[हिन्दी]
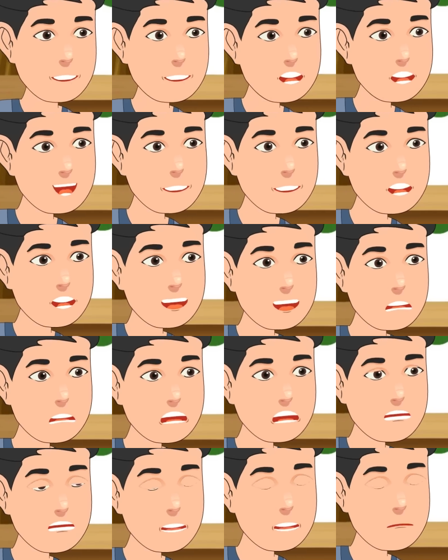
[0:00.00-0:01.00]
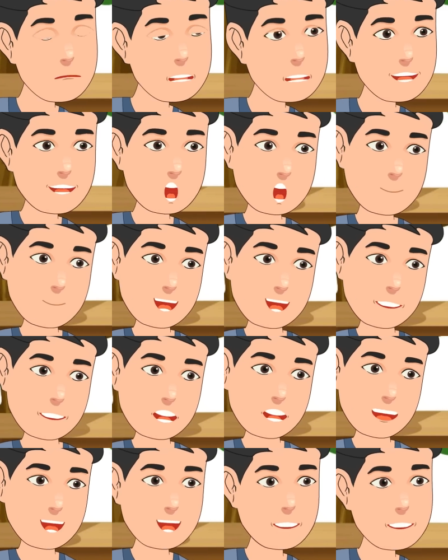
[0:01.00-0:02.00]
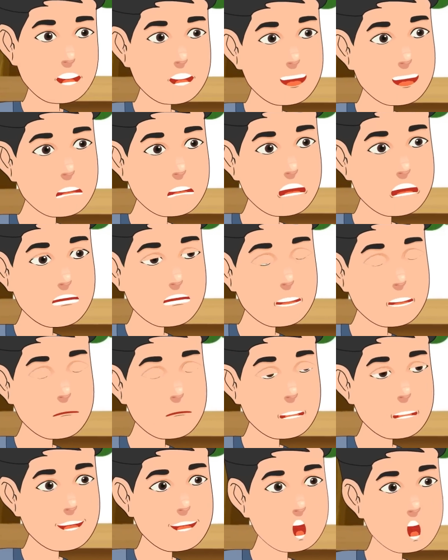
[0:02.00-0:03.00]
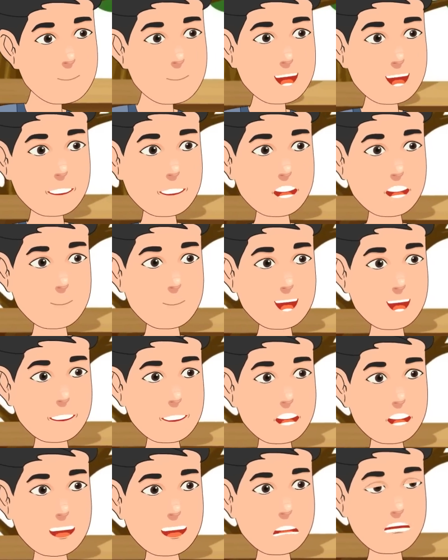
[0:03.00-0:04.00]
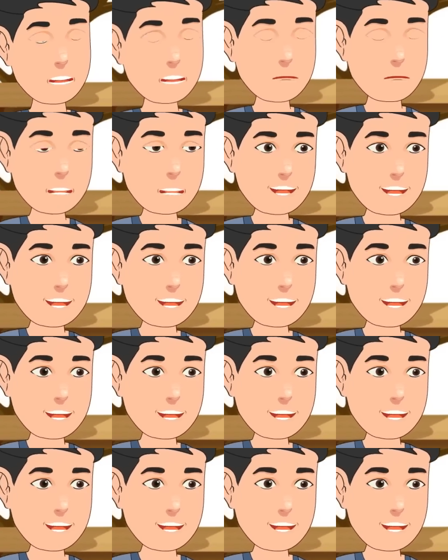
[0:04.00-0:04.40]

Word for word: मैं साधु की शक्ति के बारे में बात नहीं कर रहा हूँ मैं उनके वरदान की